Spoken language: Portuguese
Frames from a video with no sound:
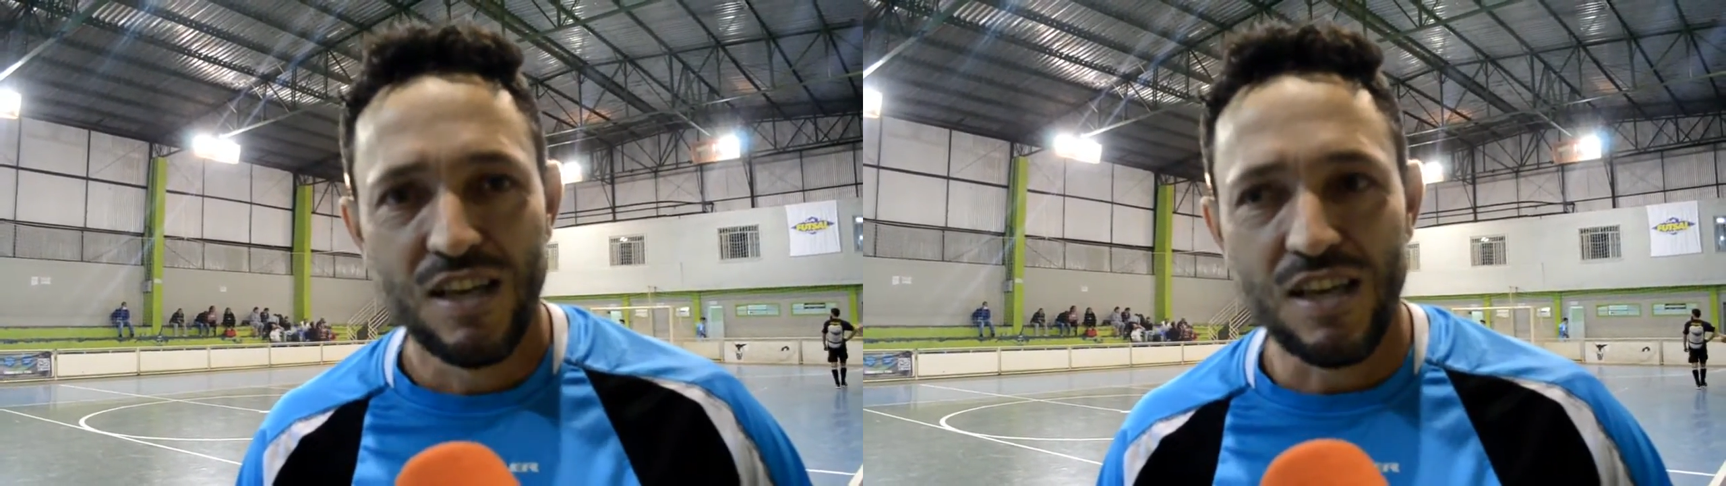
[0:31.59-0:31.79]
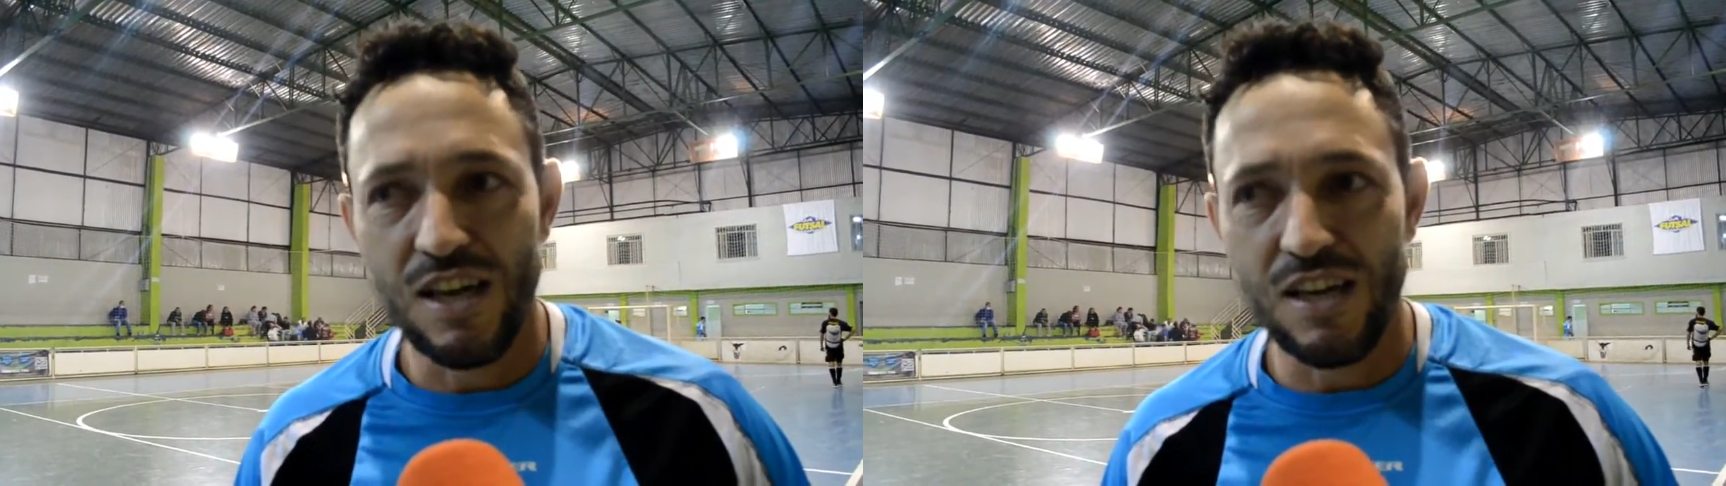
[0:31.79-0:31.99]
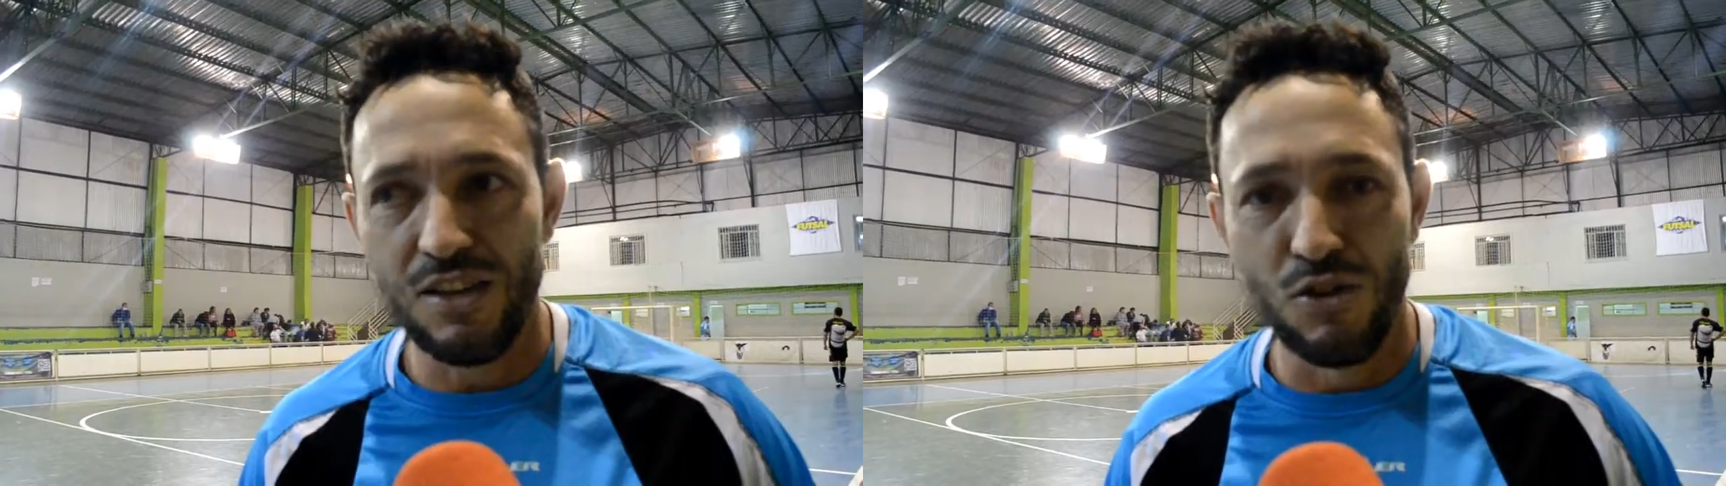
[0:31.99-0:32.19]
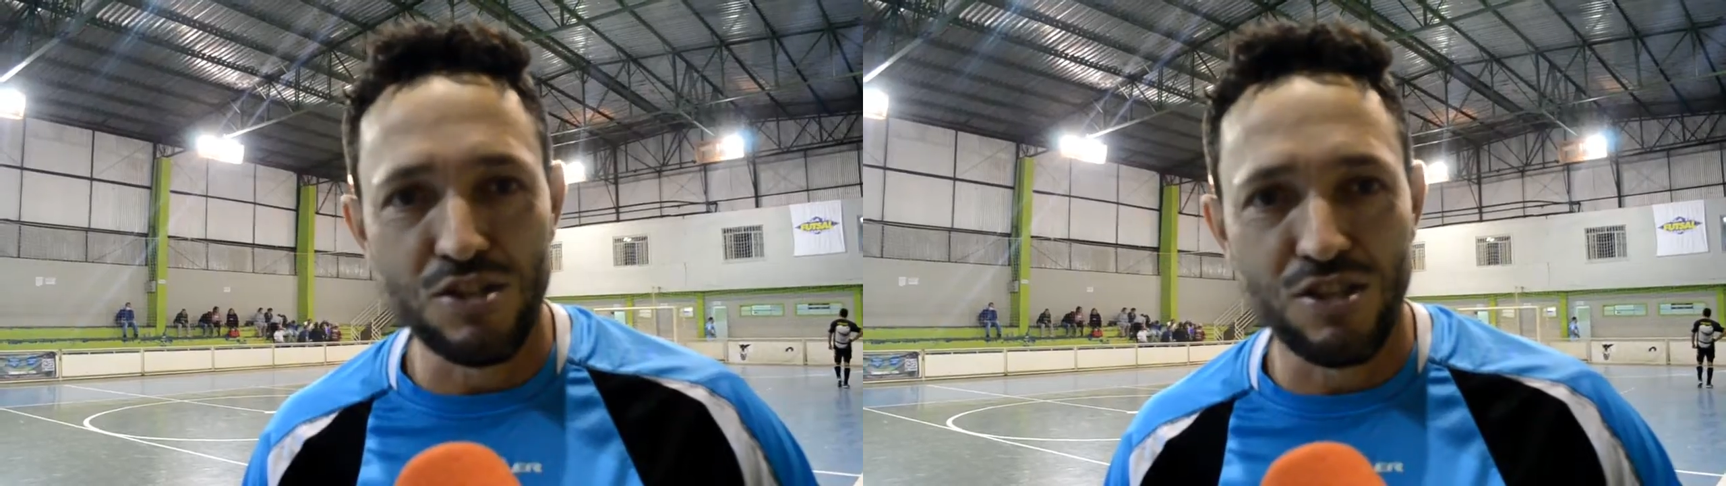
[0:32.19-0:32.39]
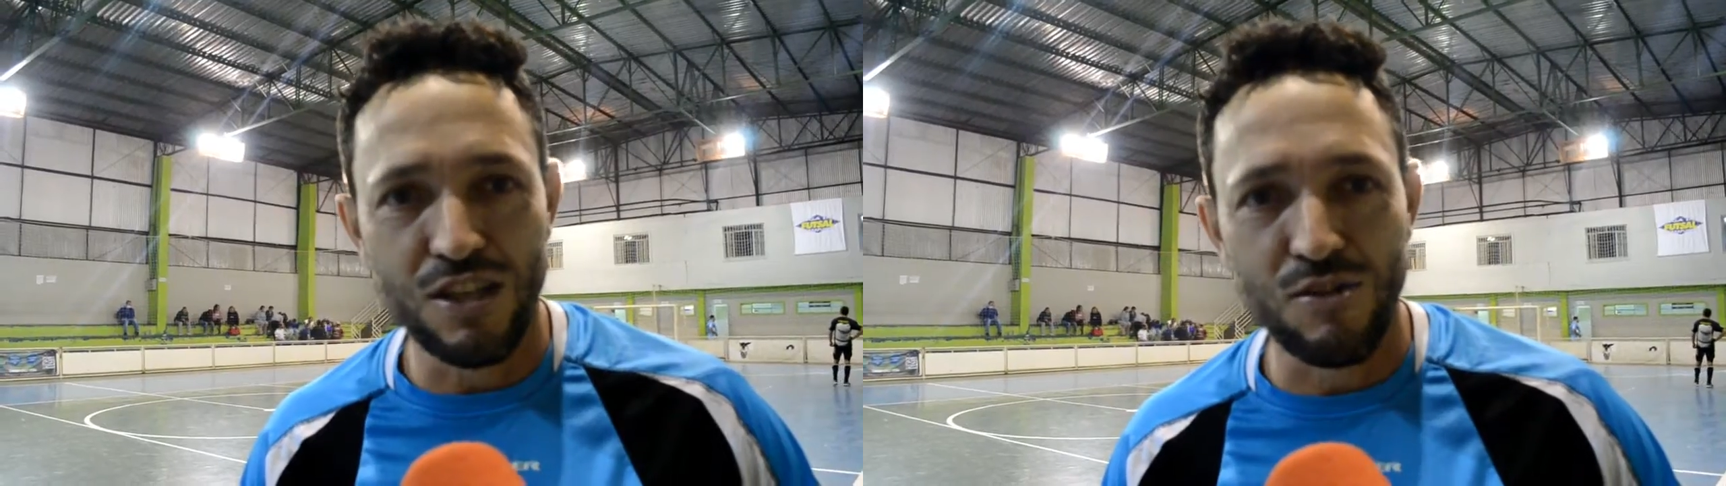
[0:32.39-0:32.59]
E aí,
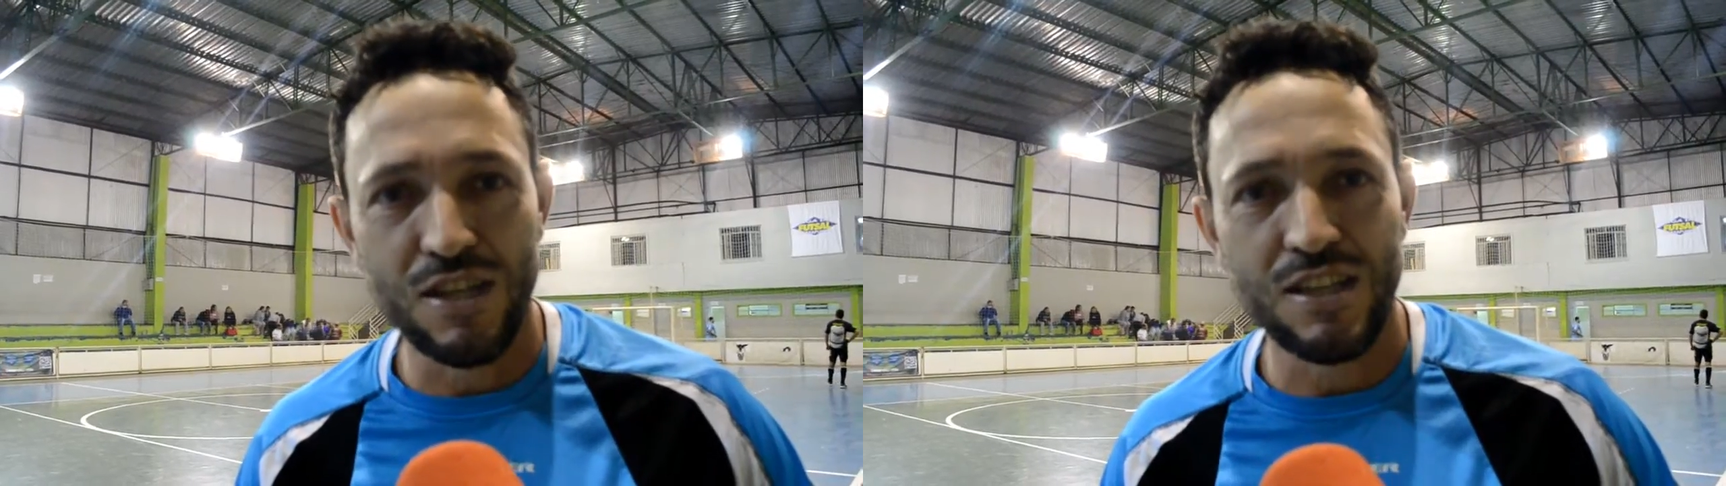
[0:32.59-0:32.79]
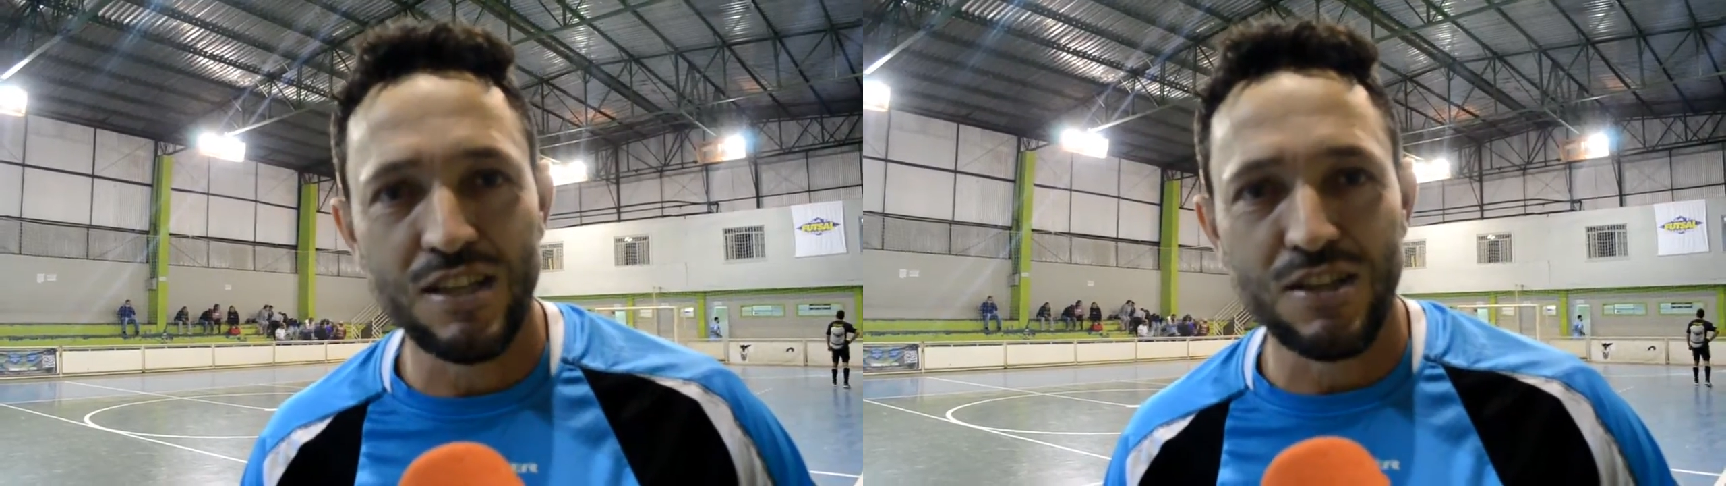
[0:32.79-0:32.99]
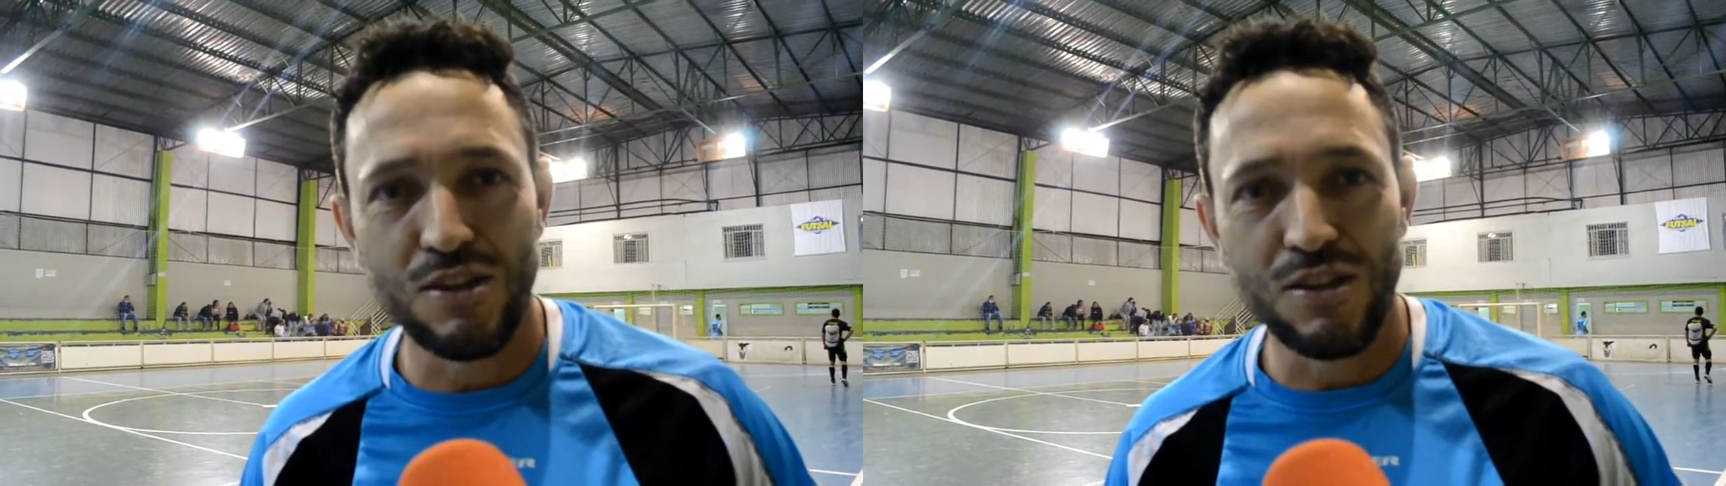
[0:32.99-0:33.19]
dois títulos em,